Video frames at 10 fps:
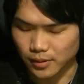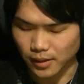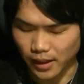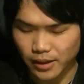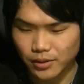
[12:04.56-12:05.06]

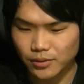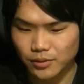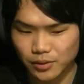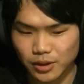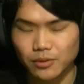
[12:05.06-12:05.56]
俳優
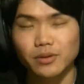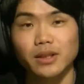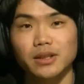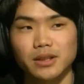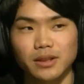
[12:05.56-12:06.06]
の仕事
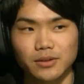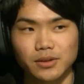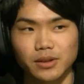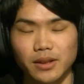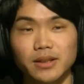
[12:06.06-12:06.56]
だけじゃな
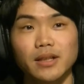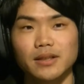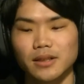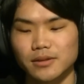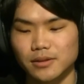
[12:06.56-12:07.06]
く制
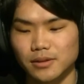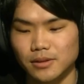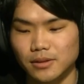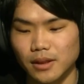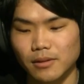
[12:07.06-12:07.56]

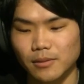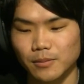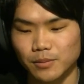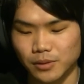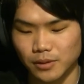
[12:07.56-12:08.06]
作が
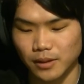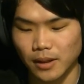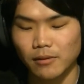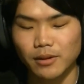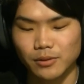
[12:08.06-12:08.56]
部
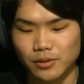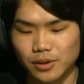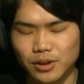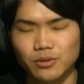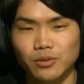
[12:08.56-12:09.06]
側の
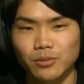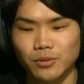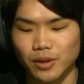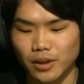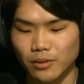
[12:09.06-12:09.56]
仕事
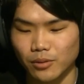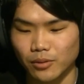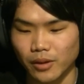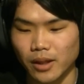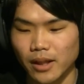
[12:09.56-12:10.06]
もできるという
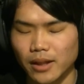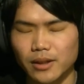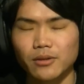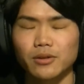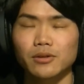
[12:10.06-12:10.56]
ことで
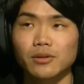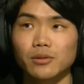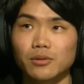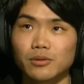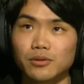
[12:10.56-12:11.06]
いろいろ
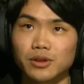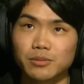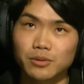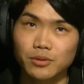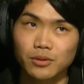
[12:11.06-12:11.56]
今後の
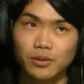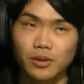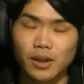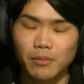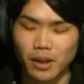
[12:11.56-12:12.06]
自分の、
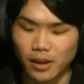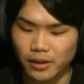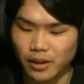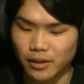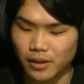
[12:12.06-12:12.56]
まあ、
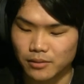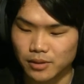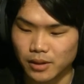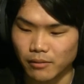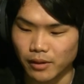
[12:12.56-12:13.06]
糧になる
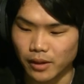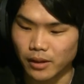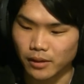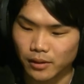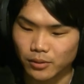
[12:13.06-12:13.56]
んではな
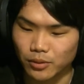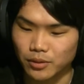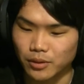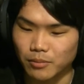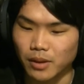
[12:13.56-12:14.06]
いかなと
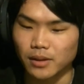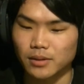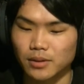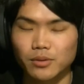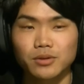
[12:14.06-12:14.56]
いう、まあ、
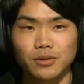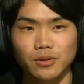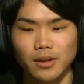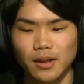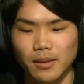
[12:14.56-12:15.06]
一つ
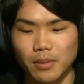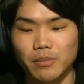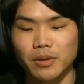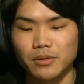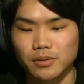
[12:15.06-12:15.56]
の、ま
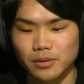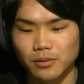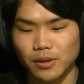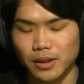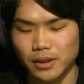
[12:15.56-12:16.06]
あ、魅力
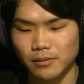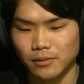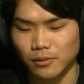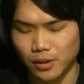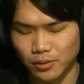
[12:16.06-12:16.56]
他に
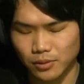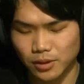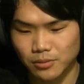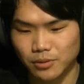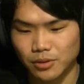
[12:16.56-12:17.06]
他の
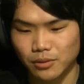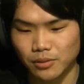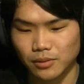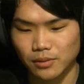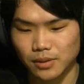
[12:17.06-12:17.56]
事務
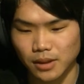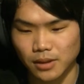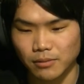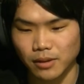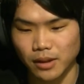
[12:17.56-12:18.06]
所さ
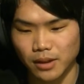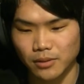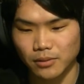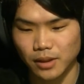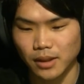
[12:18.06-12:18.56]
んにはない
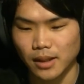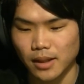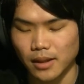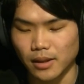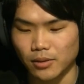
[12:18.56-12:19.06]
ような、
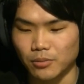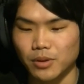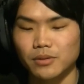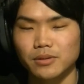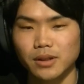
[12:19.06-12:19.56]
えっと
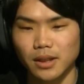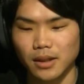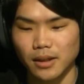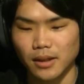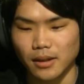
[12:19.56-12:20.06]
魅力
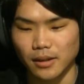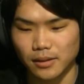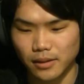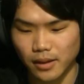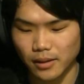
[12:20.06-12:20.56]
があっ
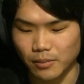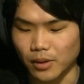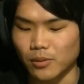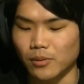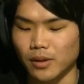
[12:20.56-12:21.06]
て、
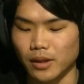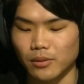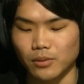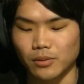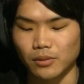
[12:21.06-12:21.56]
まあ、今回
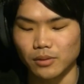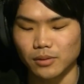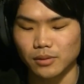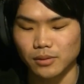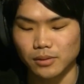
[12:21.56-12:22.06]
この
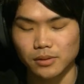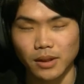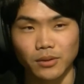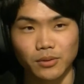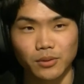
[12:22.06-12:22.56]

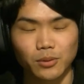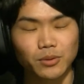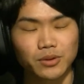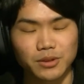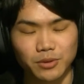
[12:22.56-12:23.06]
あのこ
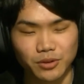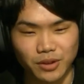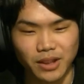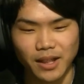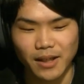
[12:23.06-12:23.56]
この事務所
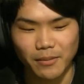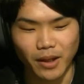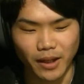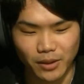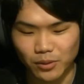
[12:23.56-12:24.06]
に
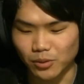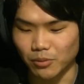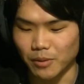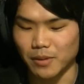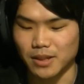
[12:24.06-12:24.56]
入ろうと
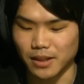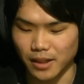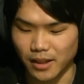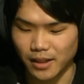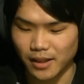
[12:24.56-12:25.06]
思いました
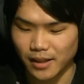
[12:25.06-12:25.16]
ね。